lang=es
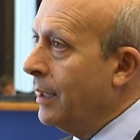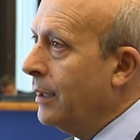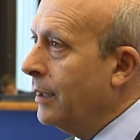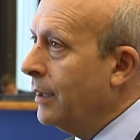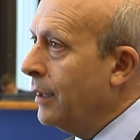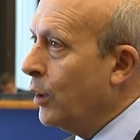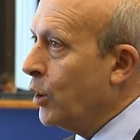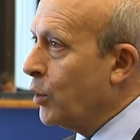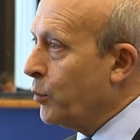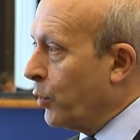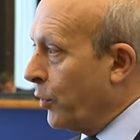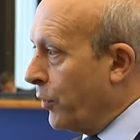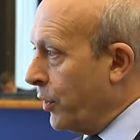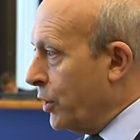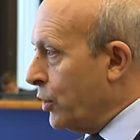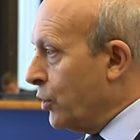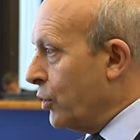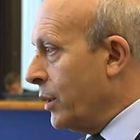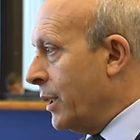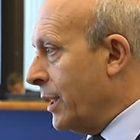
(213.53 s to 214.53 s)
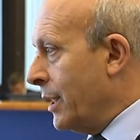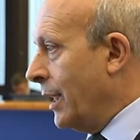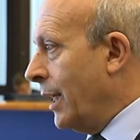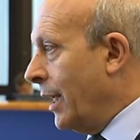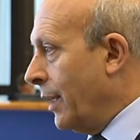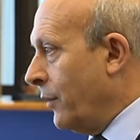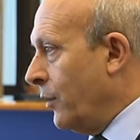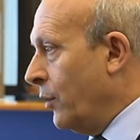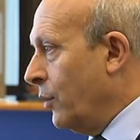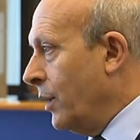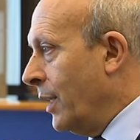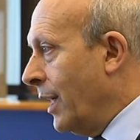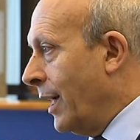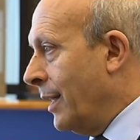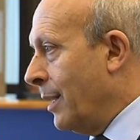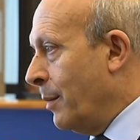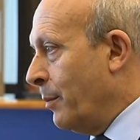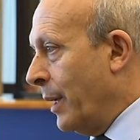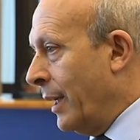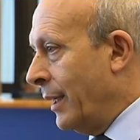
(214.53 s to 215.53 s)
de los procesos de selección de
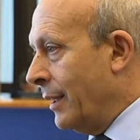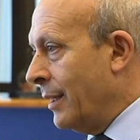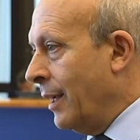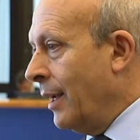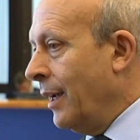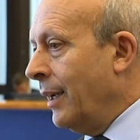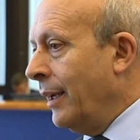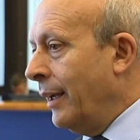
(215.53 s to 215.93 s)
cada país.